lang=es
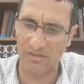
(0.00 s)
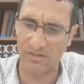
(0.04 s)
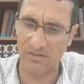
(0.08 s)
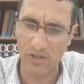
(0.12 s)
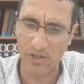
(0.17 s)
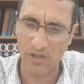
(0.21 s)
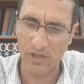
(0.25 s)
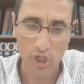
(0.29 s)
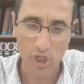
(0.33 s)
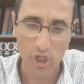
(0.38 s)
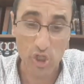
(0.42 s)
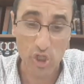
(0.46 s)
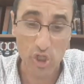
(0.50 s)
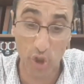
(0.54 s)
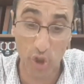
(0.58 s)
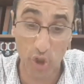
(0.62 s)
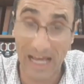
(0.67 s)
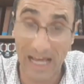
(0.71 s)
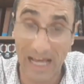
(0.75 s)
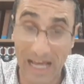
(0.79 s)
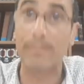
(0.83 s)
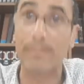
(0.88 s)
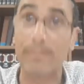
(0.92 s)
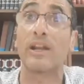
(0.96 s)
Llorar
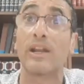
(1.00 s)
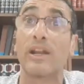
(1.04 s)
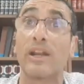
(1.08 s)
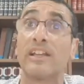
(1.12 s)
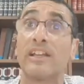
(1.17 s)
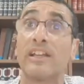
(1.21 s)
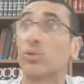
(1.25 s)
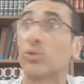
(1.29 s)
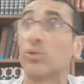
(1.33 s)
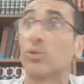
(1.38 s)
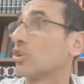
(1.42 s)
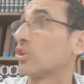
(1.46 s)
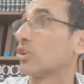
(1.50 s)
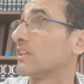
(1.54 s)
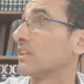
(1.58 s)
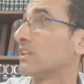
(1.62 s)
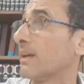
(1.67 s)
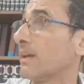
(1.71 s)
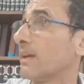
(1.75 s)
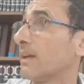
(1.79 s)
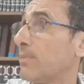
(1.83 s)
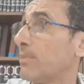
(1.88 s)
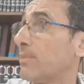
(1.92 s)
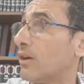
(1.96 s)
por la destrucción del
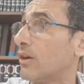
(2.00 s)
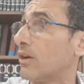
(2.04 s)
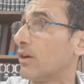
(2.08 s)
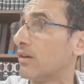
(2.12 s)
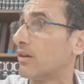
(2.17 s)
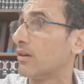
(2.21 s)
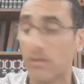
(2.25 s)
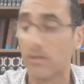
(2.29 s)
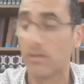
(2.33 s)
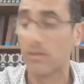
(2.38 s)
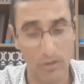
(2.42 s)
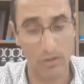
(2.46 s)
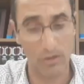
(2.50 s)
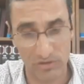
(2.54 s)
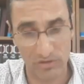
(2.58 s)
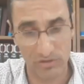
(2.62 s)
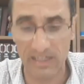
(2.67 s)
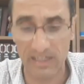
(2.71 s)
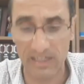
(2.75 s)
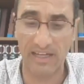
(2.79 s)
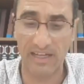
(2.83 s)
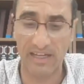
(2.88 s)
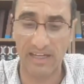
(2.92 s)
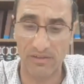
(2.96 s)
templo, lo
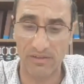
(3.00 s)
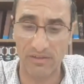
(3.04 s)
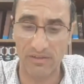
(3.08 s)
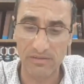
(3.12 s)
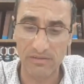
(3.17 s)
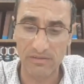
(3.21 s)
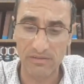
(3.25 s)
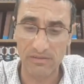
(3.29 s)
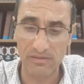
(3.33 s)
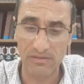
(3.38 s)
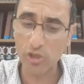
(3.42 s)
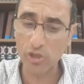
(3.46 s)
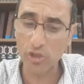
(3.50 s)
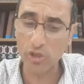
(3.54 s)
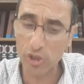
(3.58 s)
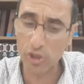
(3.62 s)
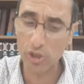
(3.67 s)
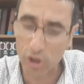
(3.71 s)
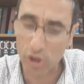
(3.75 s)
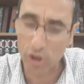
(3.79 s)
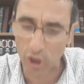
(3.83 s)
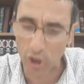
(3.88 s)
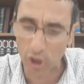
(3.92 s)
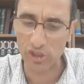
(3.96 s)
sacaron.
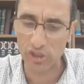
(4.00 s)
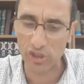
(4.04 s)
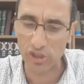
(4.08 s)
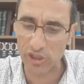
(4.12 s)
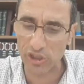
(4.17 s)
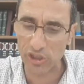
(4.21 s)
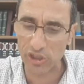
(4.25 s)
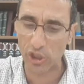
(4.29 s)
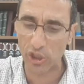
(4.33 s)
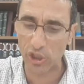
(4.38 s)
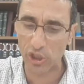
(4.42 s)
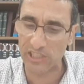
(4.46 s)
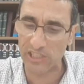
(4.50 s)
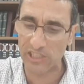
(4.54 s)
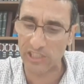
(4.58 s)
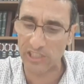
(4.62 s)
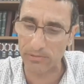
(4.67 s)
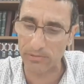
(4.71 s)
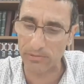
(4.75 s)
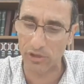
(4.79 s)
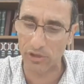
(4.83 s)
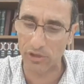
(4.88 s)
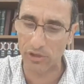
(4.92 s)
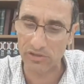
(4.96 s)
Todos estos conceptos,
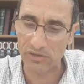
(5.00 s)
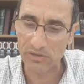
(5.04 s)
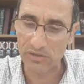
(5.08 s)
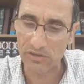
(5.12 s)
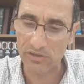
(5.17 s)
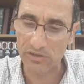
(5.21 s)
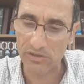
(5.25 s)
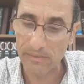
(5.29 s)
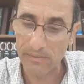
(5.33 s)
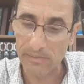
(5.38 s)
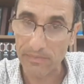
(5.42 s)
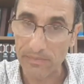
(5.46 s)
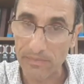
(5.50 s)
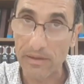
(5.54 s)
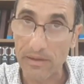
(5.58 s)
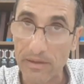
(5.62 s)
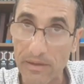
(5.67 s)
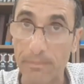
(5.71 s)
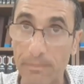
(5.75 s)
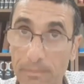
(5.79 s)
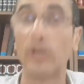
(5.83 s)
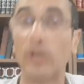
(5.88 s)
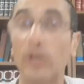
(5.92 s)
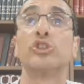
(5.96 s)

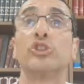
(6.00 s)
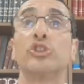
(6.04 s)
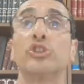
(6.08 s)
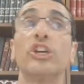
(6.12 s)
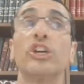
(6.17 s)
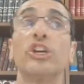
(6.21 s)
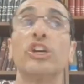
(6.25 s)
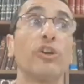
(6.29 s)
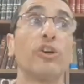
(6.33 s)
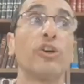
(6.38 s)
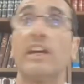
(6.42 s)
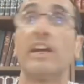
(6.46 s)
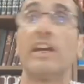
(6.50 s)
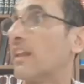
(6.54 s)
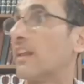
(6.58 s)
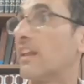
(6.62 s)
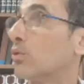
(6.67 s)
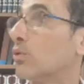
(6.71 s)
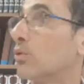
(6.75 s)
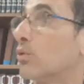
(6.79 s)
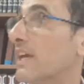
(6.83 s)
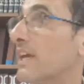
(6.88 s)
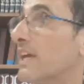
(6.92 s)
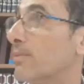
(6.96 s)
pero todo esto es del
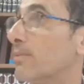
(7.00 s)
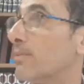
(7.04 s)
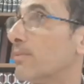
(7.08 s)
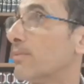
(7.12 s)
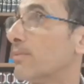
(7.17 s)
judaísmo, ¿no?